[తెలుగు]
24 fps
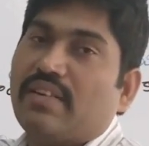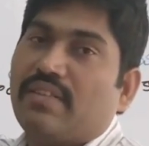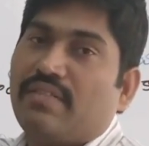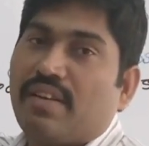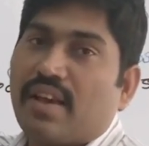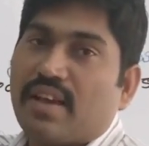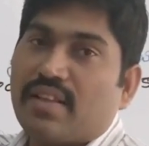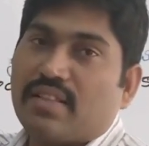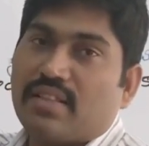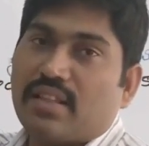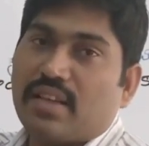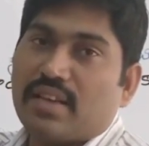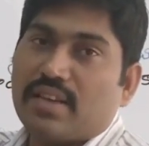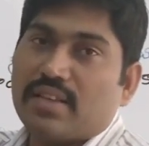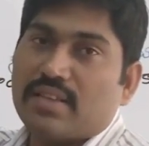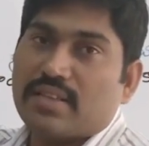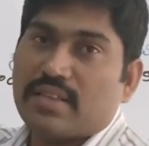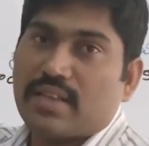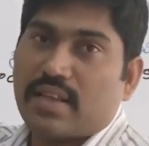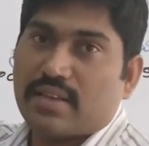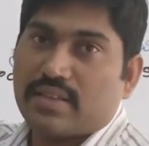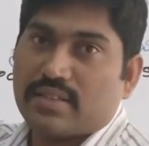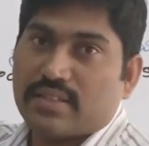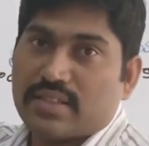వ్యక్తి
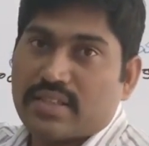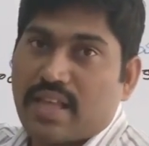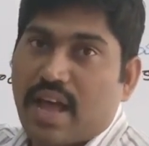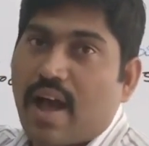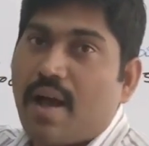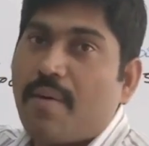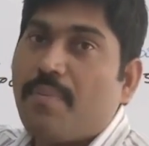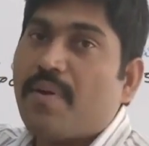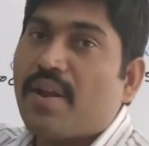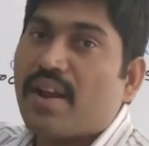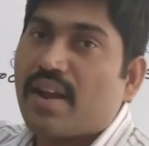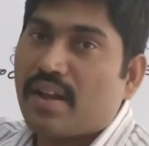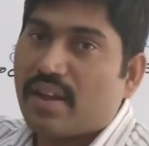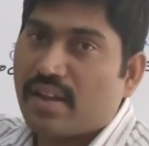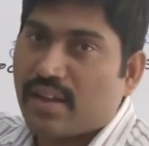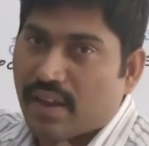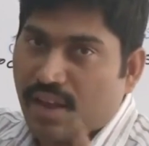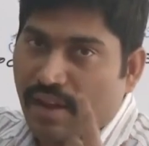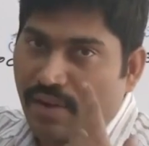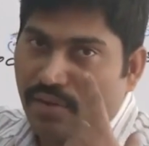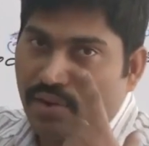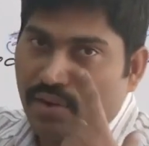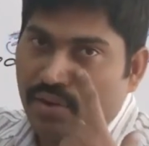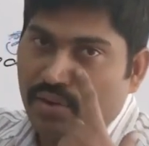స్థాపన
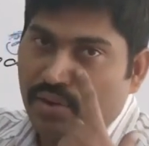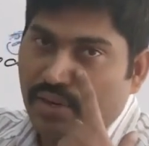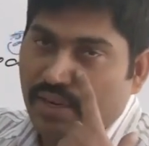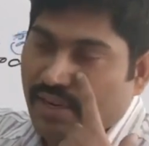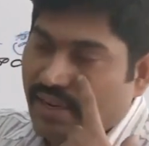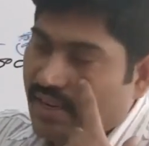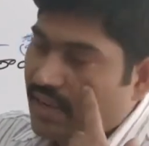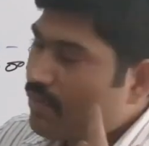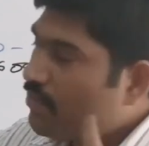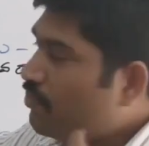ఎవరు అంటే